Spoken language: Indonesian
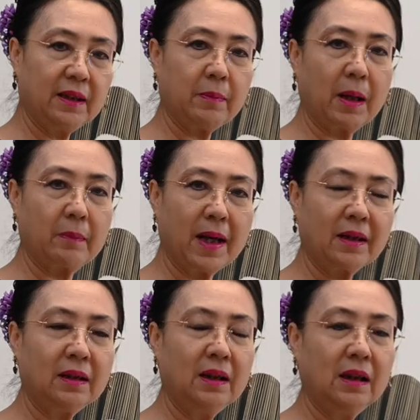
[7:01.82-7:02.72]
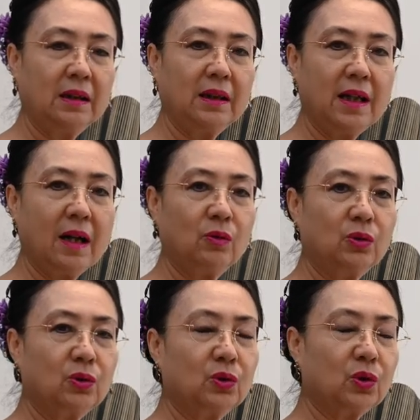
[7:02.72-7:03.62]
ini memang tidak
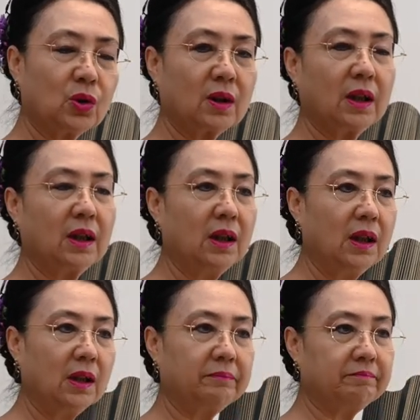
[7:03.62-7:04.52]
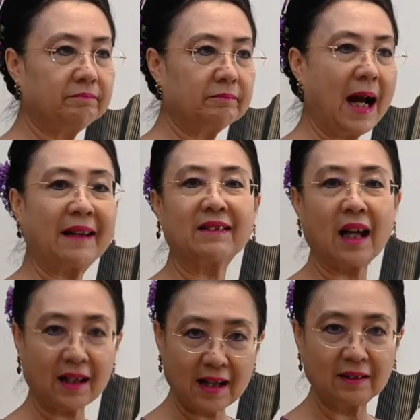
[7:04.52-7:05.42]
untuk hmm,
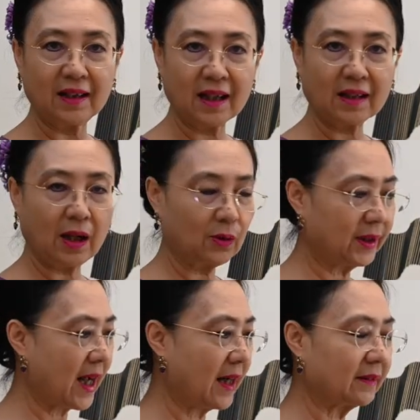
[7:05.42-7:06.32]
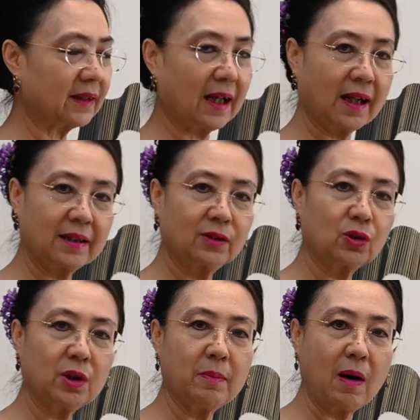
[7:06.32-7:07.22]
hantaran ya. Kalau di hantaran itu
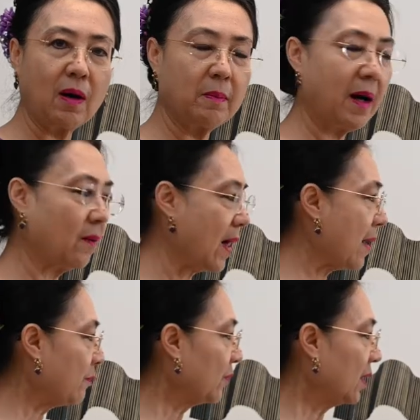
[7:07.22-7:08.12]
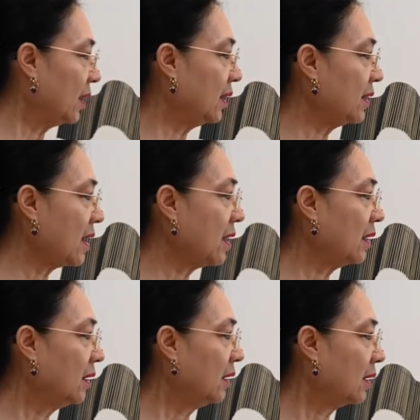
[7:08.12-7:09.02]
dibawa-bawa, ininya
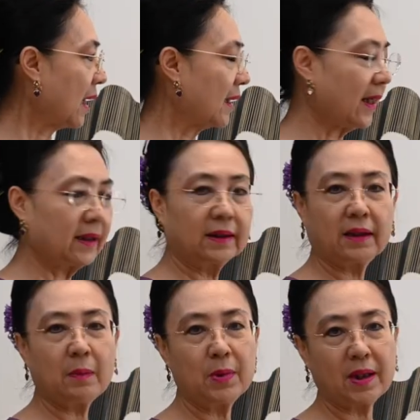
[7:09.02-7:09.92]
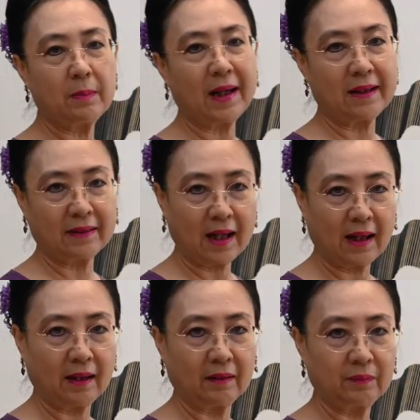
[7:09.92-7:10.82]
rangkaian kita bisa
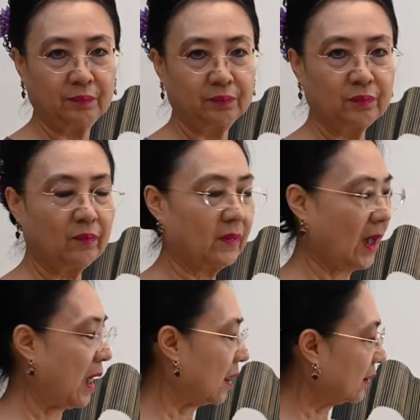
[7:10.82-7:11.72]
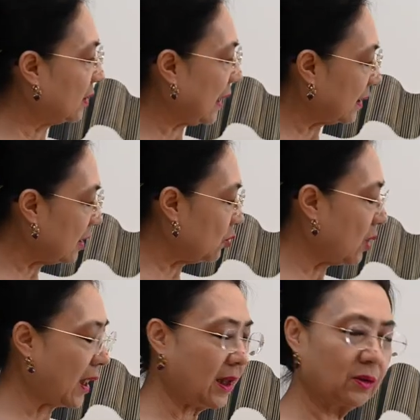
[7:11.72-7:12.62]
berantakan. Nah, nanti
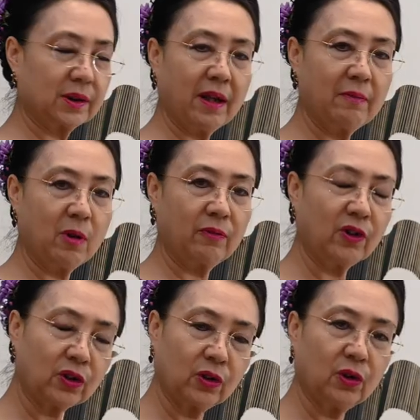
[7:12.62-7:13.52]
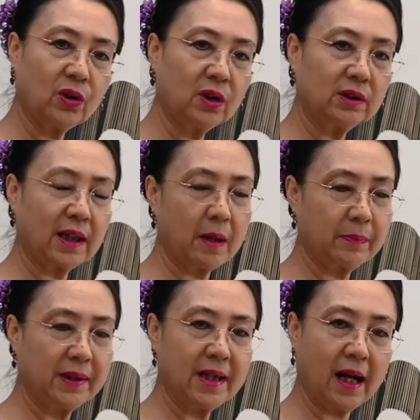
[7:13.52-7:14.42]
juga kalau saya mau foto, saya
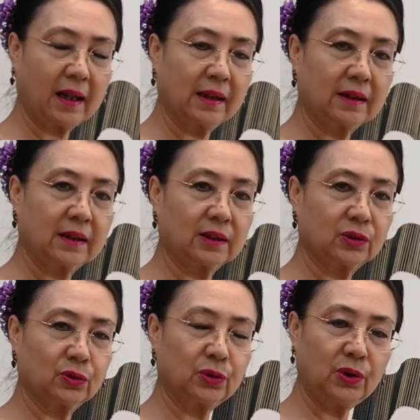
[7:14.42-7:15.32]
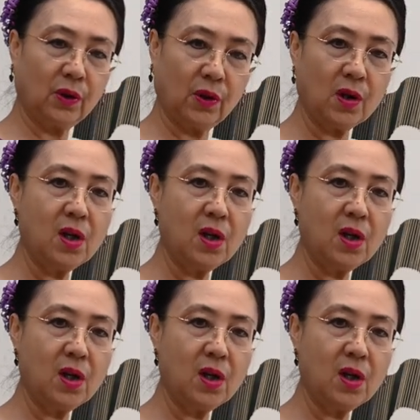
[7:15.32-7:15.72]
pindahkan ke studio,